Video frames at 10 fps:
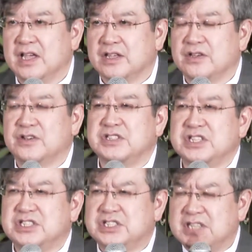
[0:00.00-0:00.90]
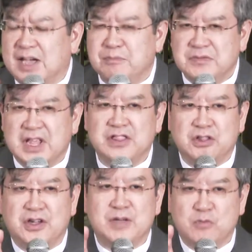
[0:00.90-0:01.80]
그것이 참된
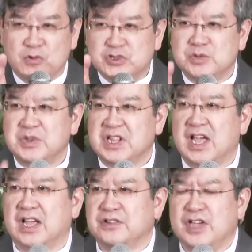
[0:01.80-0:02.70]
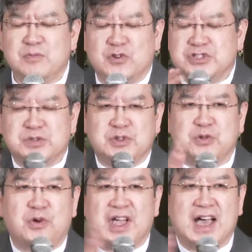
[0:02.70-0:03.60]
너의 모습이다. 너의 모습은
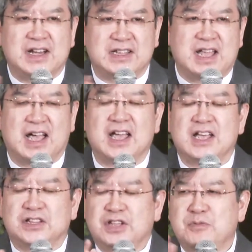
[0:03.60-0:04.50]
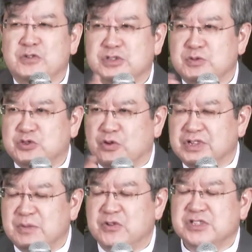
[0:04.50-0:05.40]
노예가 아니다. 너의 모습은
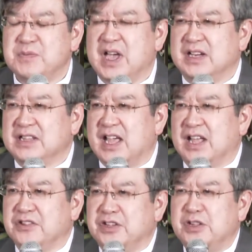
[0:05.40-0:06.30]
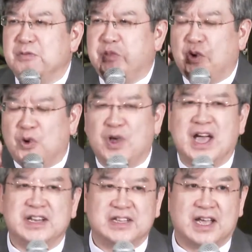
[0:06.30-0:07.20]
종대 모습이 아니다. 너는
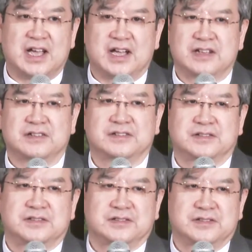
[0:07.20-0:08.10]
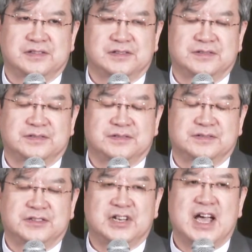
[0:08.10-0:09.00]
포로가 아니다.
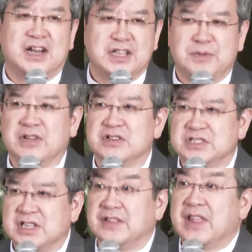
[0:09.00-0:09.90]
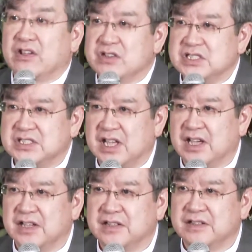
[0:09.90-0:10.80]
너는 하나님의 것이다. 내
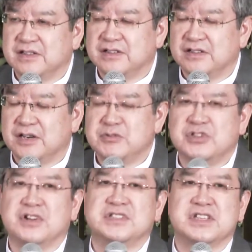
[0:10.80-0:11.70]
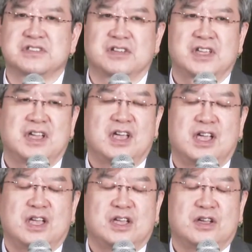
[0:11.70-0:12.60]
것이다. 여러분 정체성이
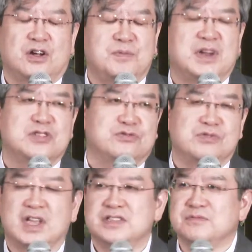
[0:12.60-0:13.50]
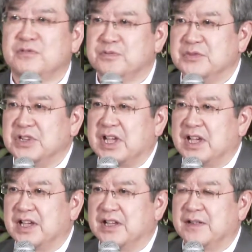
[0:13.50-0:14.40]
얼마나 중요한지
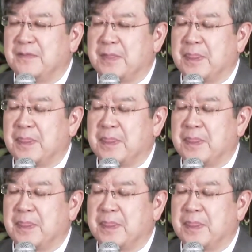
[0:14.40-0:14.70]
모릅니다.